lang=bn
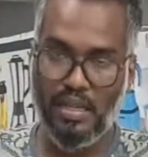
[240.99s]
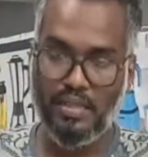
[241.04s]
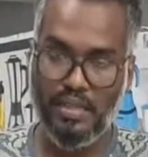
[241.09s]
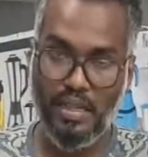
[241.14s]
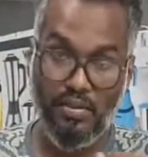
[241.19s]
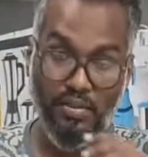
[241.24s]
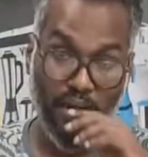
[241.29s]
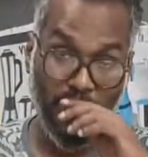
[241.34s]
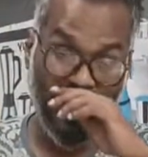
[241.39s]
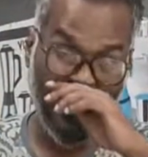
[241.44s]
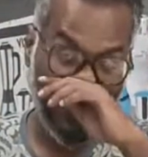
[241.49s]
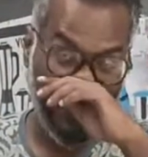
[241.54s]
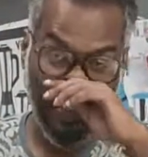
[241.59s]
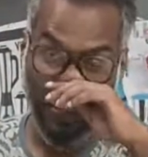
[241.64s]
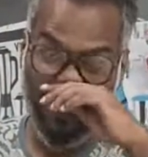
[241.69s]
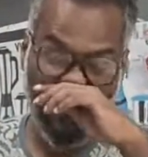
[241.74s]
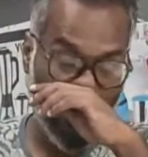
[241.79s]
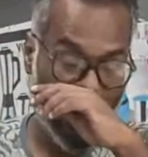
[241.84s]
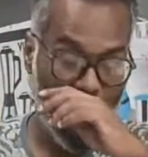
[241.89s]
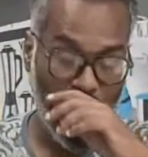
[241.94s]
সিলভার
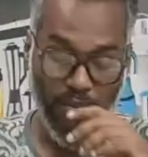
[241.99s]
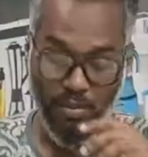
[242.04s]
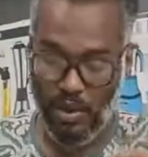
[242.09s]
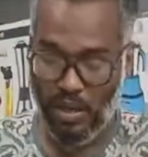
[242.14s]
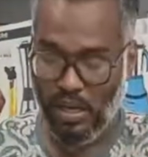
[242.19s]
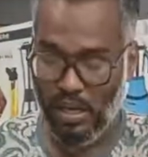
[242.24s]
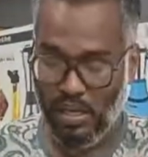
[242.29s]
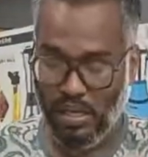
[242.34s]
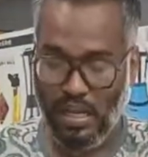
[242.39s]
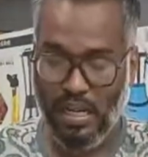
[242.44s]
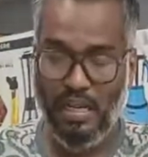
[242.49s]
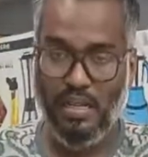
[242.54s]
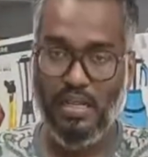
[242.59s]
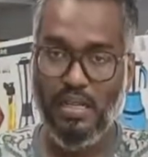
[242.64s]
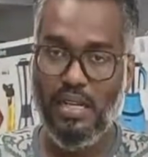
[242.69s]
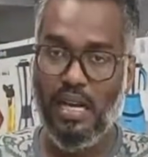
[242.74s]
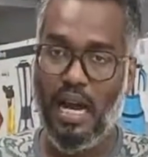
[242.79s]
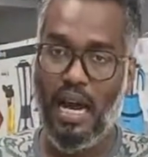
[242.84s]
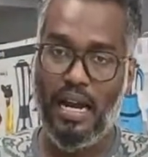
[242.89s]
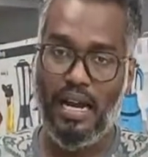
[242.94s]
ক্রেস্টের এই মডেলটা
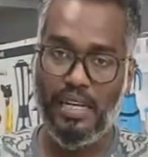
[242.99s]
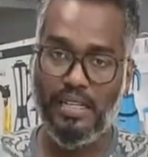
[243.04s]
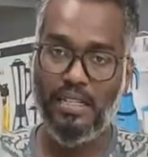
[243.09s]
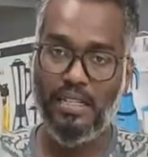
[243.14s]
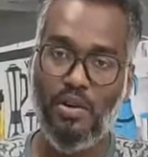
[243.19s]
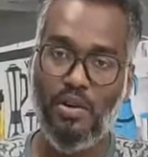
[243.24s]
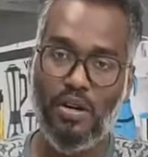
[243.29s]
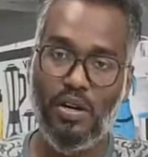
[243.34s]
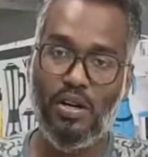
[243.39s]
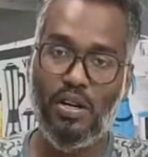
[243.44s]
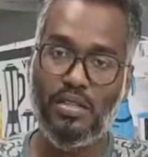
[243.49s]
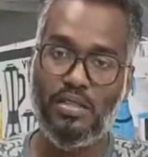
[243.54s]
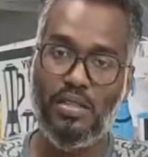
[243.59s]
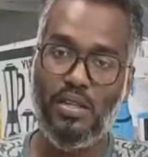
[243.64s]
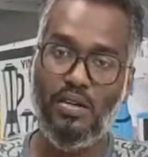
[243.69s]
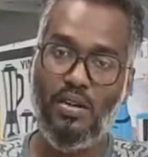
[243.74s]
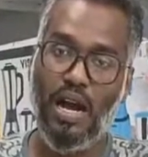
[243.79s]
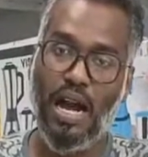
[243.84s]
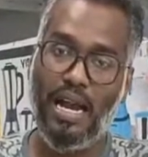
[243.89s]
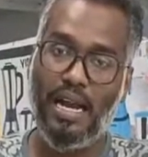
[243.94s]
আগে মডেলটা
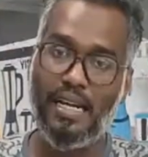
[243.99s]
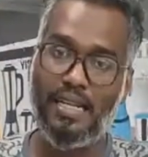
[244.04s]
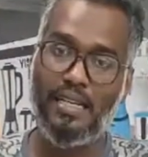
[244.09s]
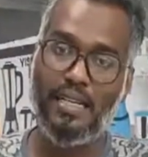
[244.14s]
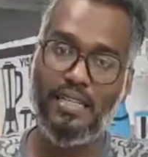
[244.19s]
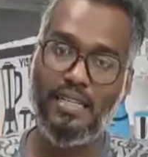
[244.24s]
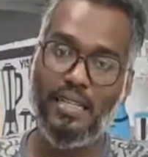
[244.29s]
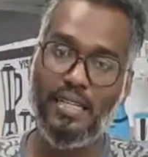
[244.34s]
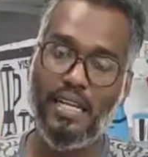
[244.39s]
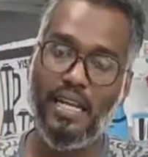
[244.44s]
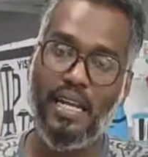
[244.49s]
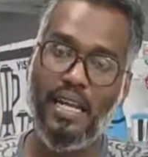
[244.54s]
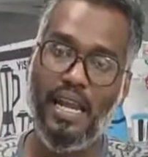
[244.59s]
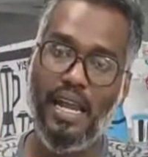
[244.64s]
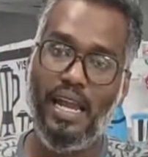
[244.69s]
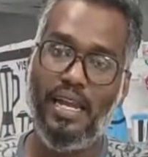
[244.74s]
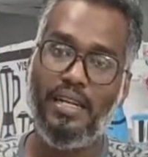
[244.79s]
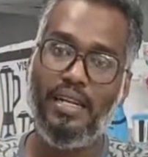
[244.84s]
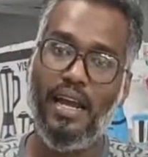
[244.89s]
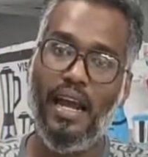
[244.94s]
ছিল আগেরটার থেকে
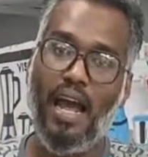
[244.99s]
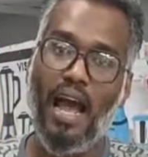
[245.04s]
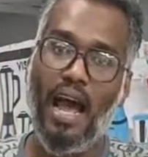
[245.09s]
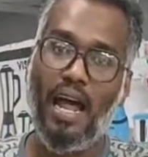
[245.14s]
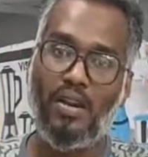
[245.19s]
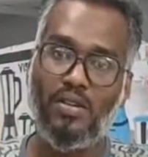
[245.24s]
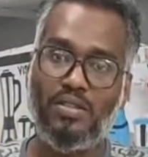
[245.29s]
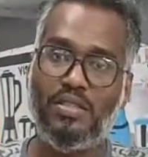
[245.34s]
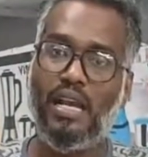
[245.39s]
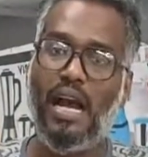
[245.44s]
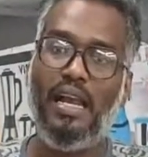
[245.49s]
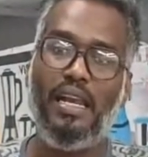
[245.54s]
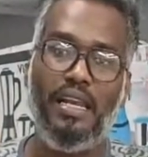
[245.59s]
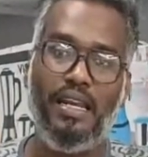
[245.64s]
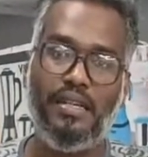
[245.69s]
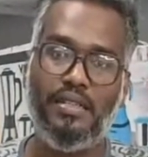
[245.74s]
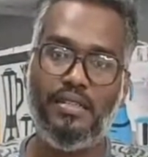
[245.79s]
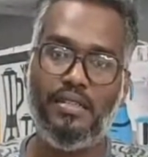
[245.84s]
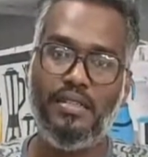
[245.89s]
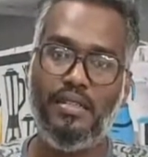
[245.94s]
এটা আরও
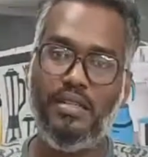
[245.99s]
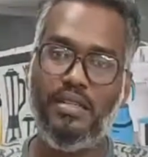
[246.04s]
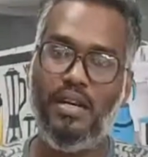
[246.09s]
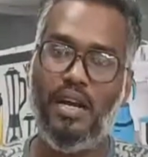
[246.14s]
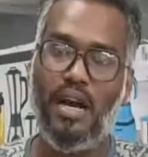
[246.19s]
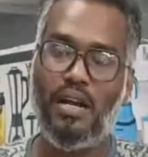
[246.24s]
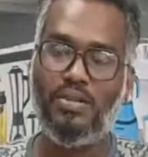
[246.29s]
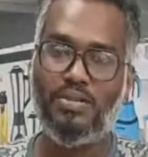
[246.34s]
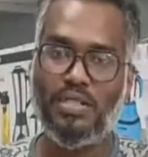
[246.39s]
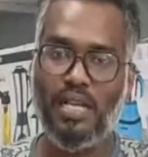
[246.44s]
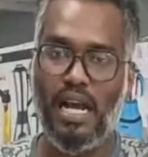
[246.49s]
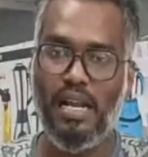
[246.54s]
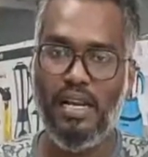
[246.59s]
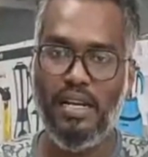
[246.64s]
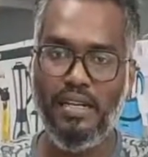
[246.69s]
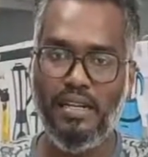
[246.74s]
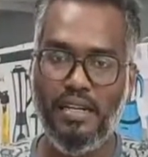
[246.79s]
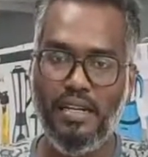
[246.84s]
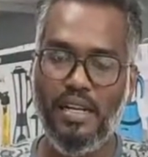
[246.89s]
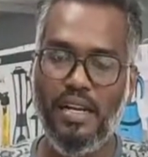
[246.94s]
সাইলেন্ট আরও
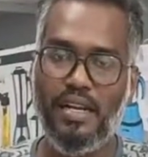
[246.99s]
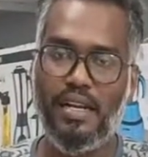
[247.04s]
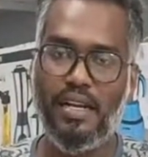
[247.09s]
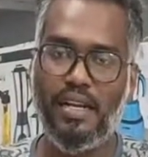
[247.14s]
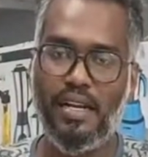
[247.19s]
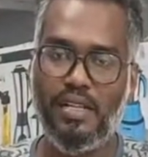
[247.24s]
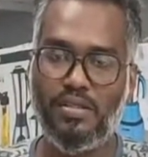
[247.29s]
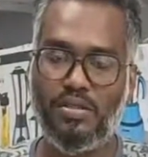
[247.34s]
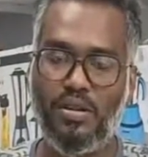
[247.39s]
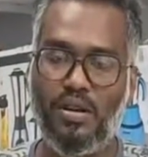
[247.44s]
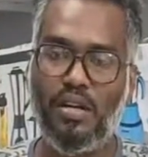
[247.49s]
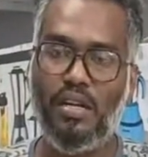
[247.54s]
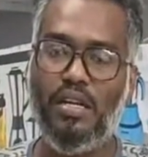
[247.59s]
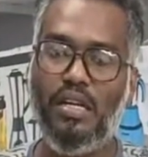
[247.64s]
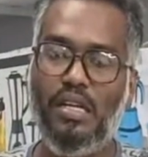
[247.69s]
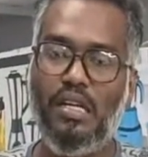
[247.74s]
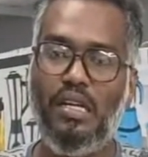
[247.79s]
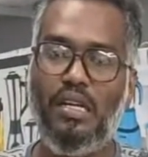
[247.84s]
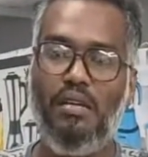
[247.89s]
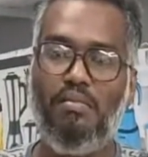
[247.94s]
সাইলেন্টলি এটা কাজ করে
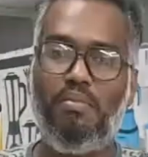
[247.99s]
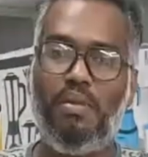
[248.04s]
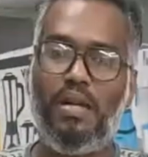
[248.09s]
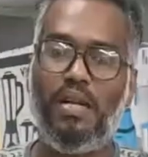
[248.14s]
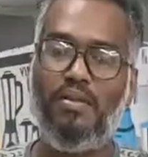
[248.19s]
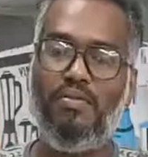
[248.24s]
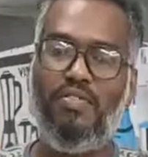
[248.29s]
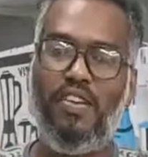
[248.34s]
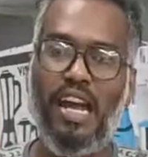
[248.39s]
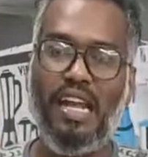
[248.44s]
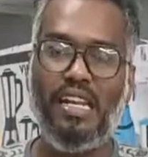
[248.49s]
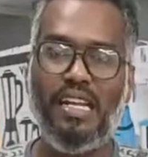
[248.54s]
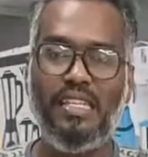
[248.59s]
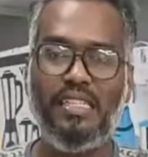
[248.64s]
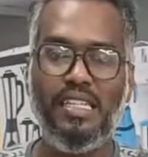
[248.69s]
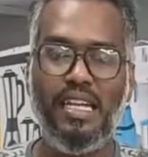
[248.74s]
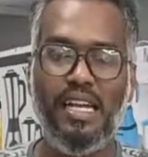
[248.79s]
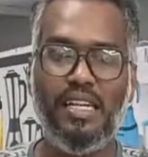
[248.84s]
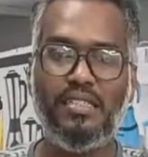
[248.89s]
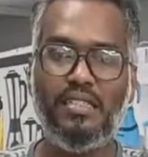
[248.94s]
মানে ফ্যানের
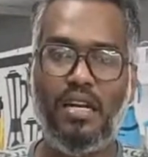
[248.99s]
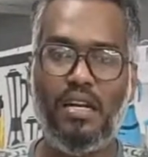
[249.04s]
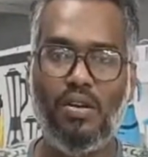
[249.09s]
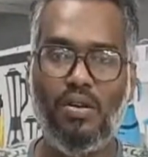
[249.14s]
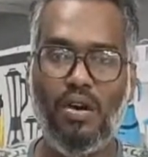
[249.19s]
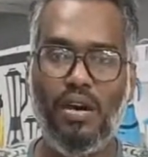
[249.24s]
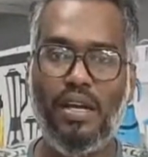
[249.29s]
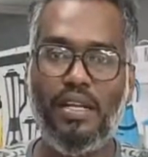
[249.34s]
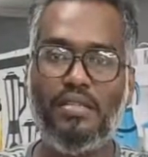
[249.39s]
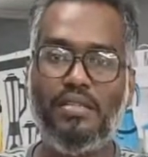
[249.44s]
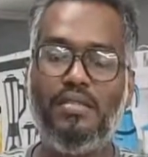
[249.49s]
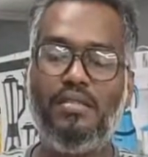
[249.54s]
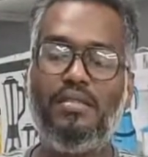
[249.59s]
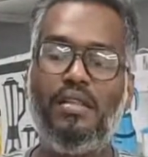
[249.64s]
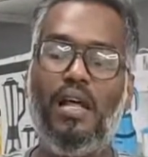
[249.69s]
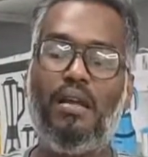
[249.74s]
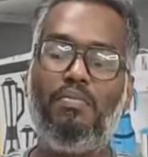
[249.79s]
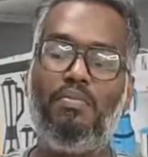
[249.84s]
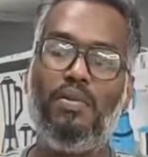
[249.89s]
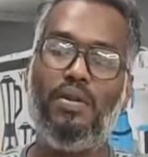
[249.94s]
যে এক্সট্রা নয়েজ
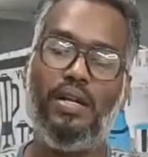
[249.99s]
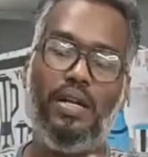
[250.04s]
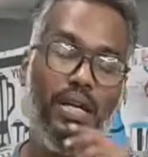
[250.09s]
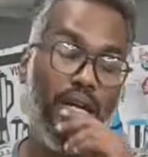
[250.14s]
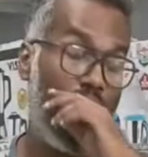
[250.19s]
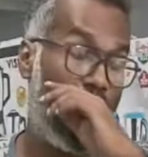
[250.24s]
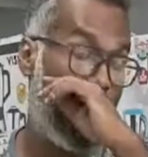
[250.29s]
তারপরে